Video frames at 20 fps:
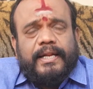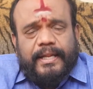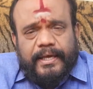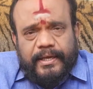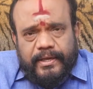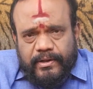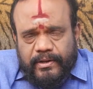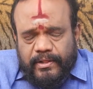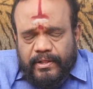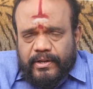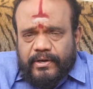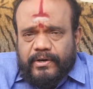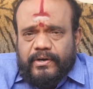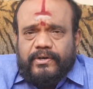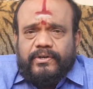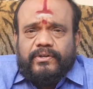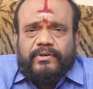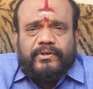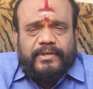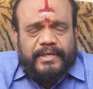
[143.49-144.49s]
லக்னம்
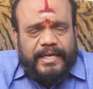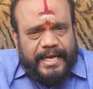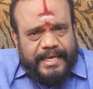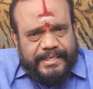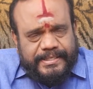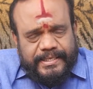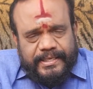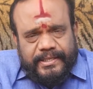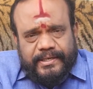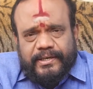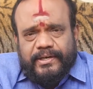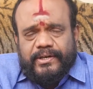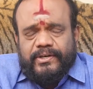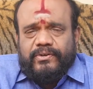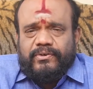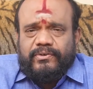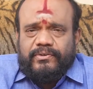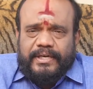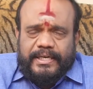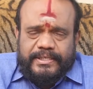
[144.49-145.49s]
இருக்கட்டும் ராசி
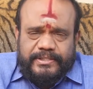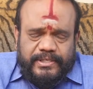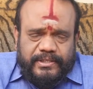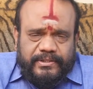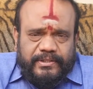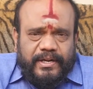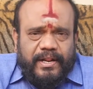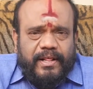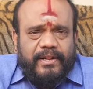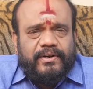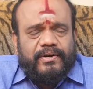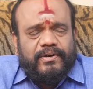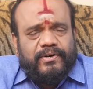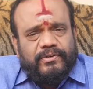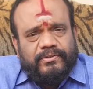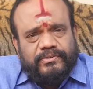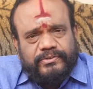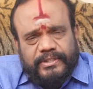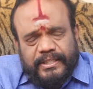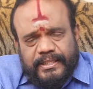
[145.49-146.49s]
இருக்கட்டும் நட்சத்திரம்
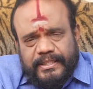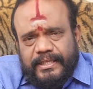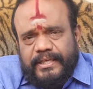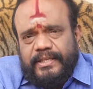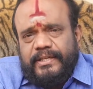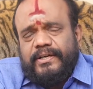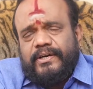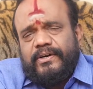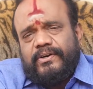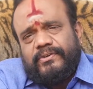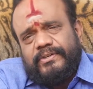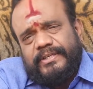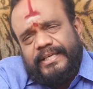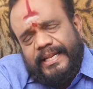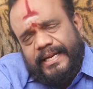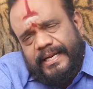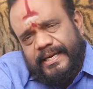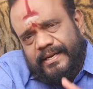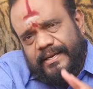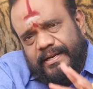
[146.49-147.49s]
இருக்கட்டும் திதி இருக்கட்டும்
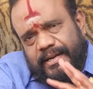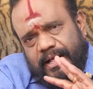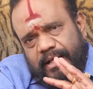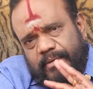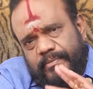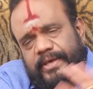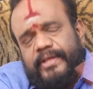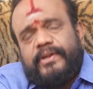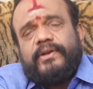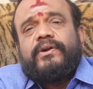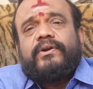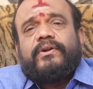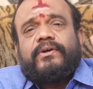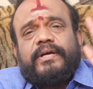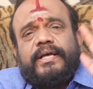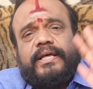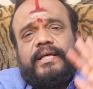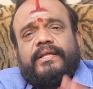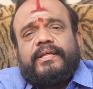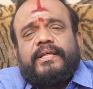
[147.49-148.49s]
எல்லாமே
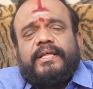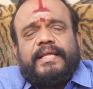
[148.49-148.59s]
இருக்கட்டும்ங்க